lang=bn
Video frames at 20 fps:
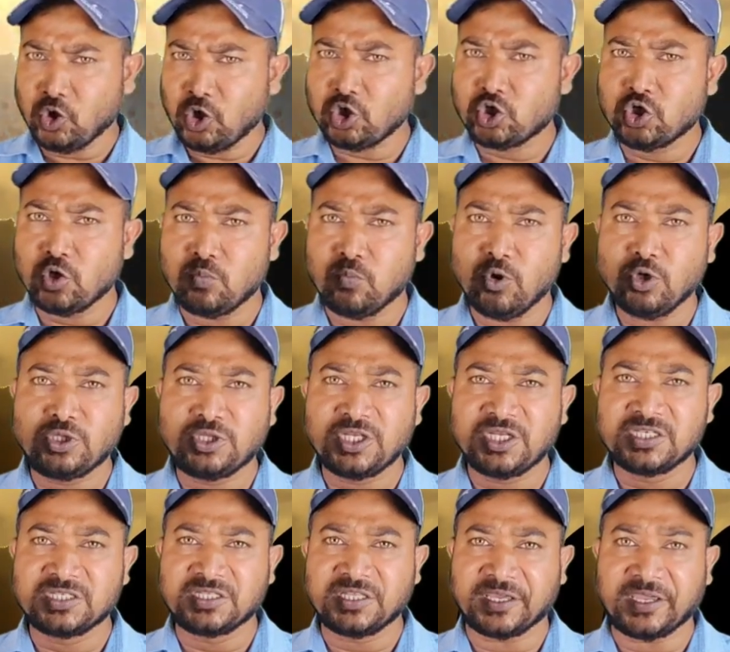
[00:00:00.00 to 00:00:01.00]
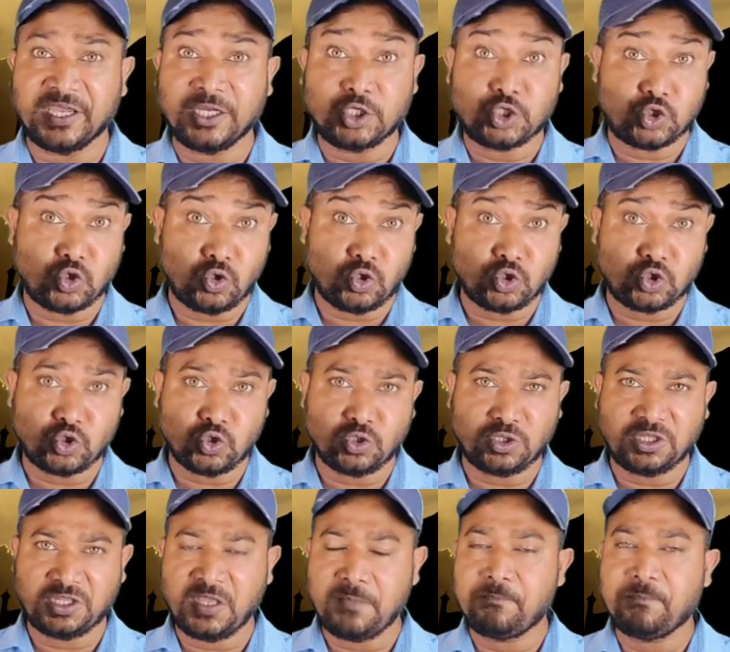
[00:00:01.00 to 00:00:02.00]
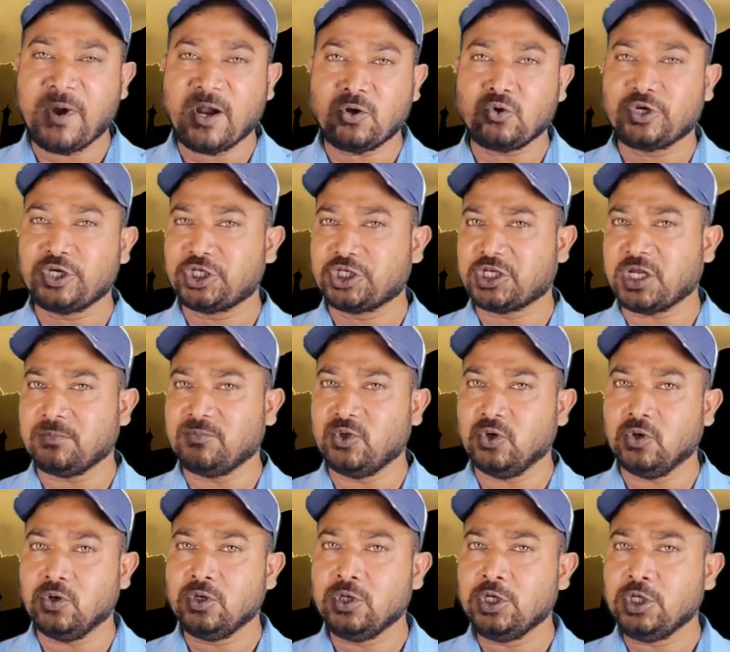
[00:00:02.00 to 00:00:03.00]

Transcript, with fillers: ষোলোশো বত্রিশ থেকে ষোলোশো তিপ্পান্ন খ্রিস্টাব্দ